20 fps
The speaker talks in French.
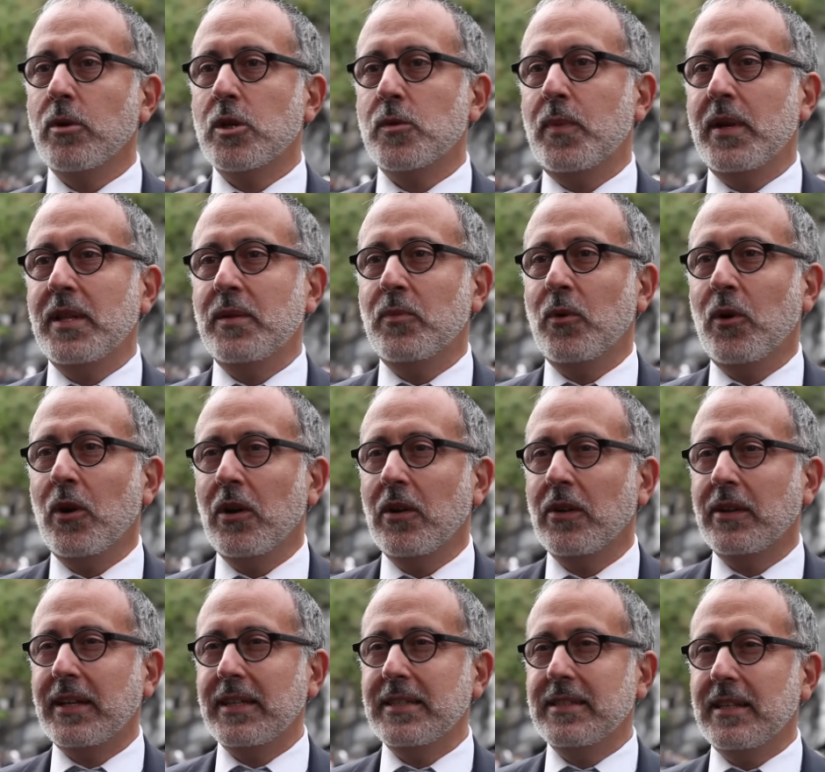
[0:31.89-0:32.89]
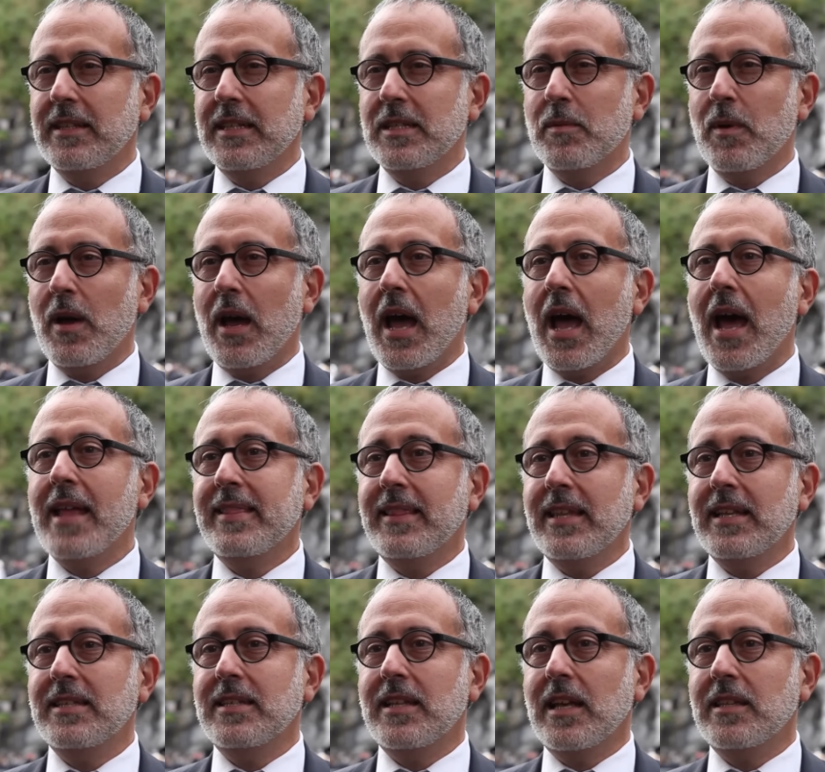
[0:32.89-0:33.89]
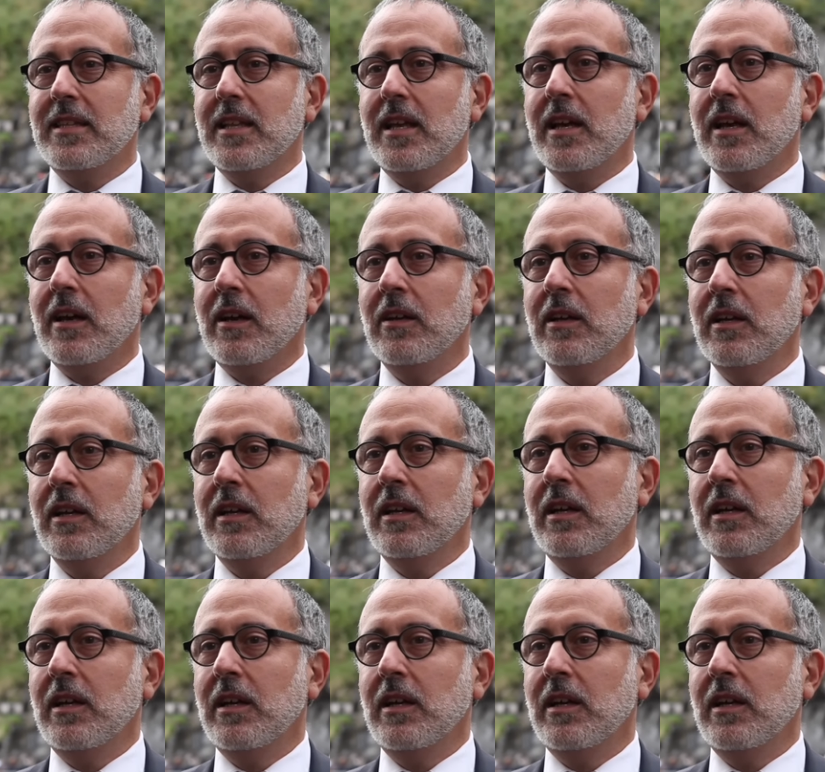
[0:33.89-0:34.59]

Moi je plaide pour un christianisme attestataire